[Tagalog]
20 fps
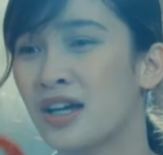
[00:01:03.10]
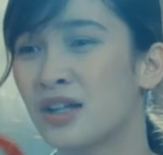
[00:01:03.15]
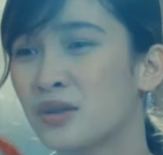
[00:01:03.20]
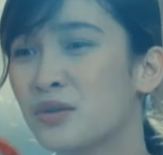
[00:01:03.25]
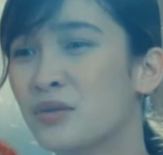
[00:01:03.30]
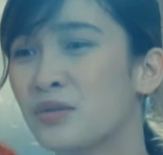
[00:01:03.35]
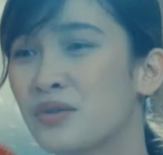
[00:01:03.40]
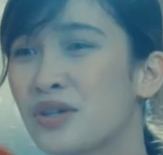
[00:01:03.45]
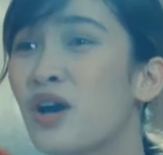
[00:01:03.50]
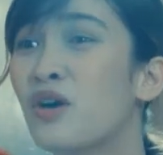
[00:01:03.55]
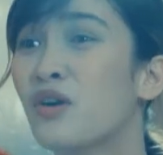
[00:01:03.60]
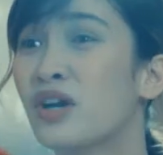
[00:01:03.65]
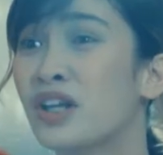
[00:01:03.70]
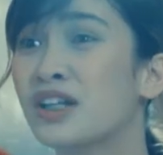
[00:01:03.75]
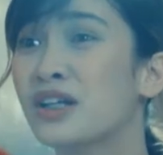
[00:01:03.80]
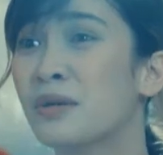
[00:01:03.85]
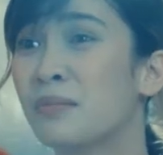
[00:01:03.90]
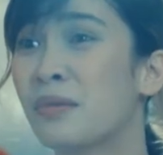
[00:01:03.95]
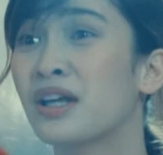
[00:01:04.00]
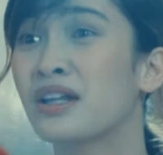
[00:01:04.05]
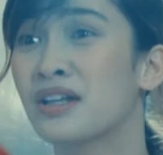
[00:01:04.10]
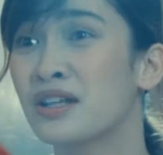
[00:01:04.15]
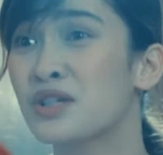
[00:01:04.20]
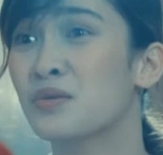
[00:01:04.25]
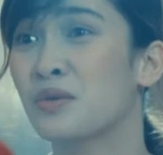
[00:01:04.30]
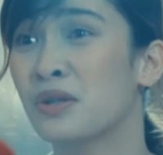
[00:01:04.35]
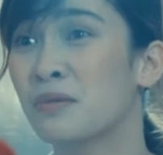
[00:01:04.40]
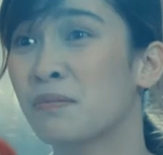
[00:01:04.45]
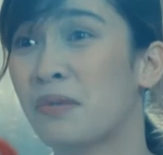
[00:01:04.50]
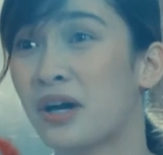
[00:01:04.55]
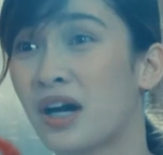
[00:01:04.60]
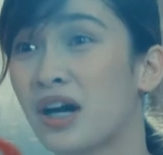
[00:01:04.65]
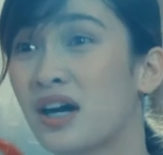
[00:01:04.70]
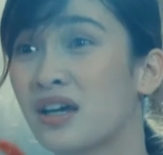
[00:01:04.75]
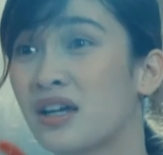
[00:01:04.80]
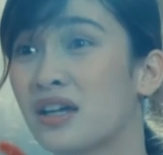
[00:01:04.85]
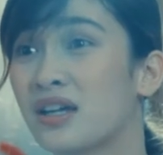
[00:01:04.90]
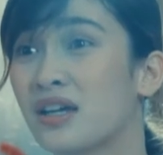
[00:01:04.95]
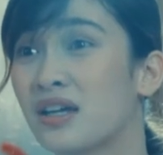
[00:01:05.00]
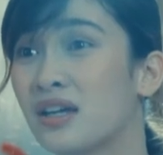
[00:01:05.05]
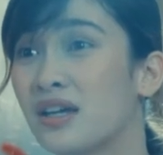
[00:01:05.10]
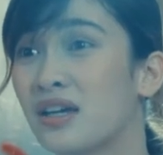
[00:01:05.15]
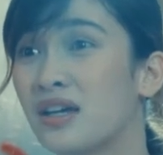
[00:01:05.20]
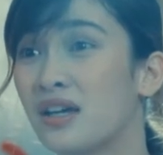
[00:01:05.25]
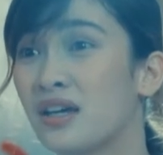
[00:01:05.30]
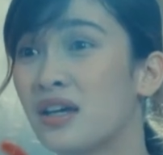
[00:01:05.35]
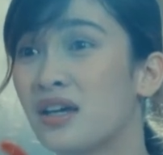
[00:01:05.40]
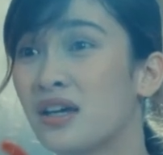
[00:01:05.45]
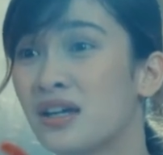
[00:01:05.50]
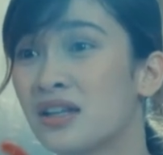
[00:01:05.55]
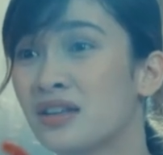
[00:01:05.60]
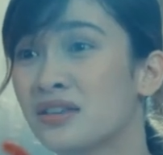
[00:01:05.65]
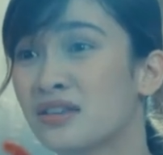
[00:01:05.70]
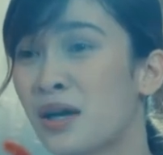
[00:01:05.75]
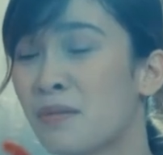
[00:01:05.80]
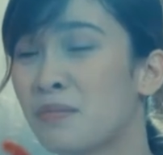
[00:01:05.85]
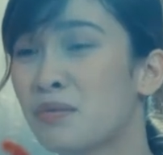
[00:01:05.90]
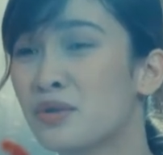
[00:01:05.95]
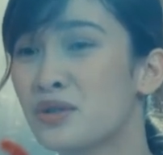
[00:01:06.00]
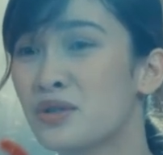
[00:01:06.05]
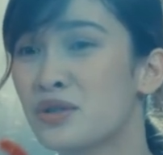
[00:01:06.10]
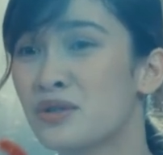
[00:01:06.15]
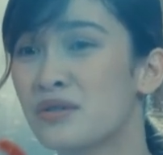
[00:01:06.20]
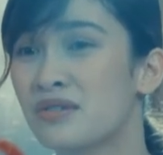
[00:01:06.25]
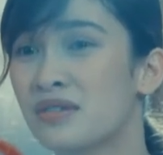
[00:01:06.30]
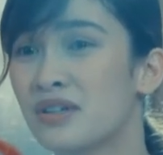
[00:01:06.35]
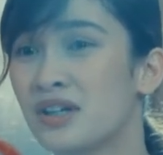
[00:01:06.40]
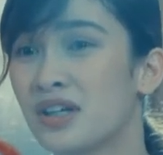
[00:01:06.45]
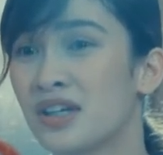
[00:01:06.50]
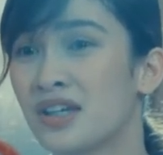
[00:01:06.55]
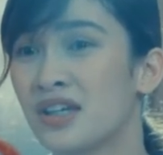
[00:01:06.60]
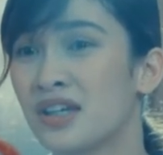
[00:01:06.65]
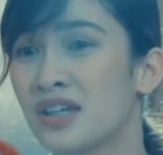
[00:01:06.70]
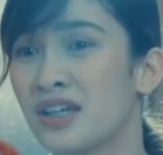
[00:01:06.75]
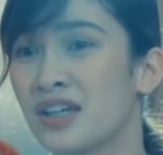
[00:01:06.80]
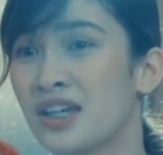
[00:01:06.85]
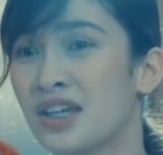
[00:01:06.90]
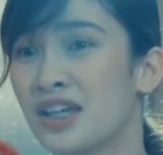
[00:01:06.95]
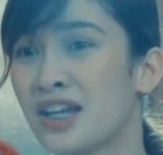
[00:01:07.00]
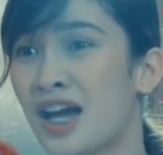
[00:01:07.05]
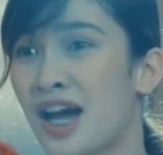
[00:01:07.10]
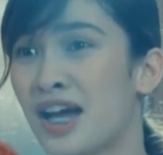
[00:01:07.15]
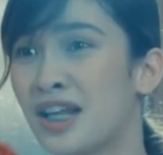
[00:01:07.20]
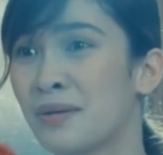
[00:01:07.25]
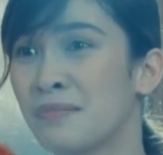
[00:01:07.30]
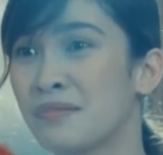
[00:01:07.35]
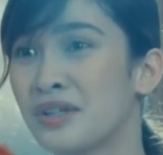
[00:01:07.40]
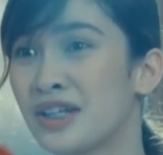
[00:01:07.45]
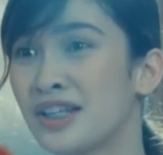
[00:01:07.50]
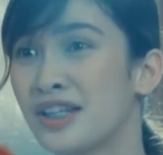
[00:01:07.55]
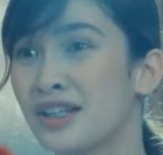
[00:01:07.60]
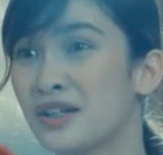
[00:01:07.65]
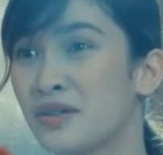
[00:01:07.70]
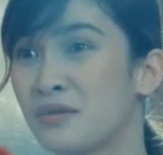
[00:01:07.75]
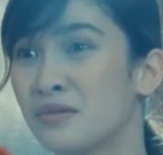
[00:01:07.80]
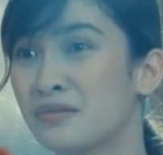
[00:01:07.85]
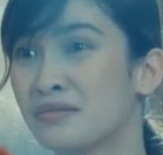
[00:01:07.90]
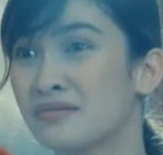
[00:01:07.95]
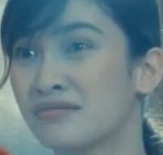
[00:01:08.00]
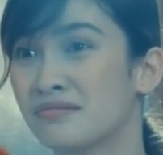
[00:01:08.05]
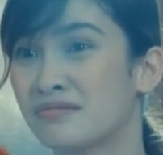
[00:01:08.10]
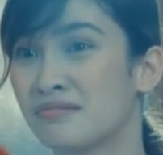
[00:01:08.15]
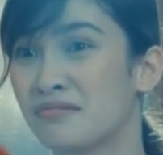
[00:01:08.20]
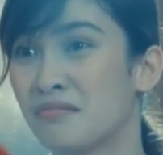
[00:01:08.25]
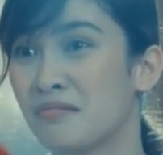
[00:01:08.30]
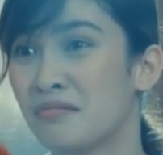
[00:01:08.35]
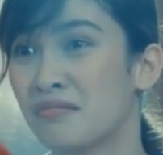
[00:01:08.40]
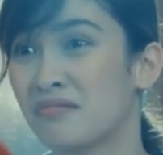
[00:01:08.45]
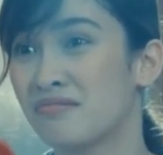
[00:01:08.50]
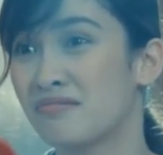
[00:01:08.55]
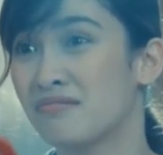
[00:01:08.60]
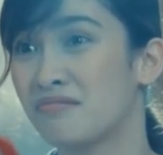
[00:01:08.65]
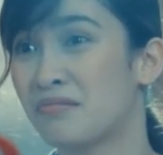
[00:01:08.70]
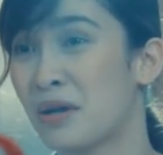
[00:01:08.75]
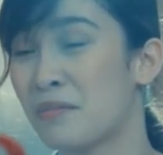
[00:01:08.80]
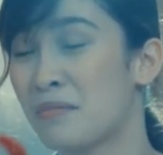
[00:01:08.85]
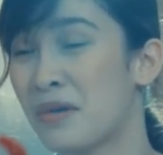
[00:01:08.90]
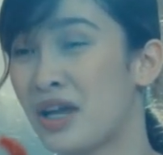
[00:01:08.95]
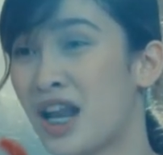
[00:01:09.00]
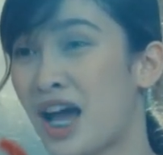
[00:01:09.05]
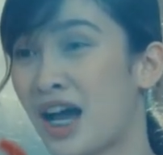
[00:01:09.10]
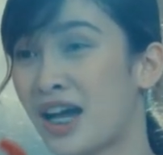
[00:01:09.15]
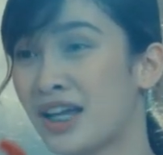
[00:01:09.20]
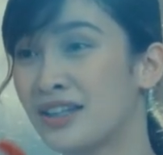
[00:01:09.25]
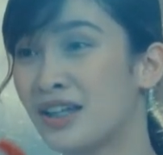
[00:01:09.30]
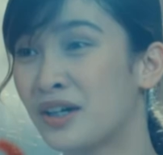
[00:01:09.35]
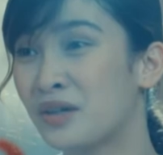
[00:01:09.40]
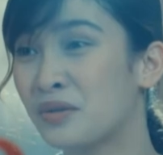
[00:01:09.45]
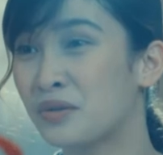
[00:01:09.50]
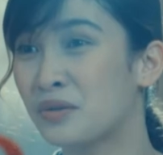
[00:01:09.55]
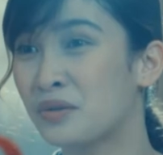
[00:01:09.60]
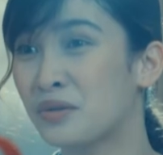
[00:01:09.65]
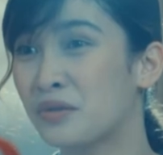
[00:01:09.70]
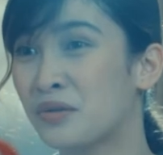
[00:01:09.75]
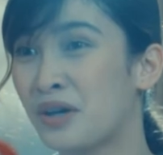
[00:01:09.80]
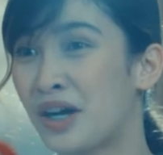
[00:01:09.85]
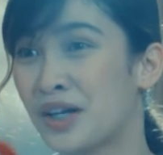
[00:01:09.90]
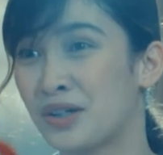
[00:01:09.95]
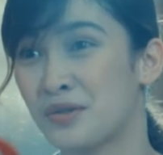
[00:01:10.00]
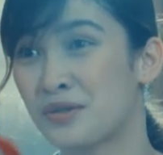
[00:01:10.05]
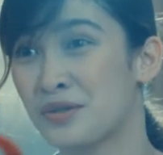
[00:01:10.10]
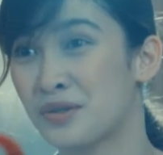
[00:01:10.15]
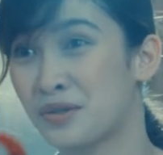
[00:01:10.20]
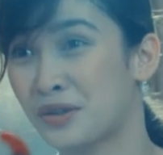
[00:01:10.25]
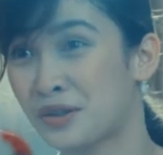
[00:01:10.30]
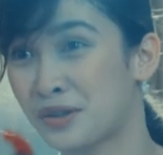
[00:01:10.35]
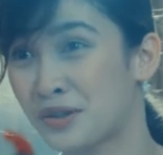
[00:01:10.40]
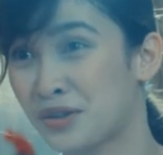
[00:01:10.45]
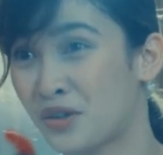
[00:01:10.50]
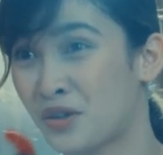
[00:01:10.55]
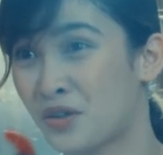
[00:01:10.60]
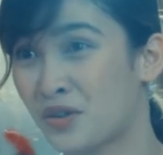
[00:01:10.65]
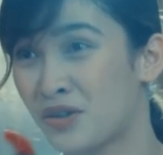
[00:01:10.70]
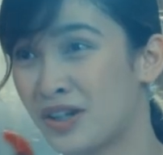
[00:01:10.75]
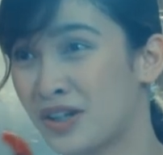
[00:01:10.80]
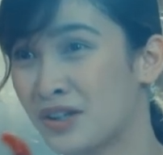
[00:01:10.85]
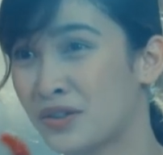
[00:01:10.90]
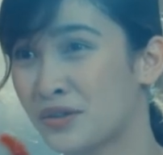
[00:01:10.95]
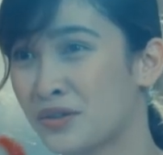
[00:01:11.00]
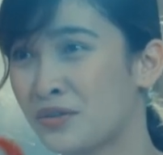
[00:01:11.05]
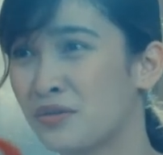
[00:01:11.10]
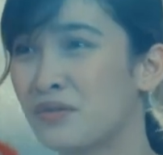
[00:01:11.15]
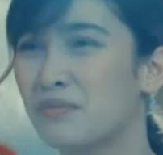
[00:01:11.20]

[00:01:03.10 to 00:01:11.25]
Nung una, okay lang naman, ang sweet pa nga eh. Tapos, inaalam niya din kung pag may lakad ako, ano suot ko, ganun.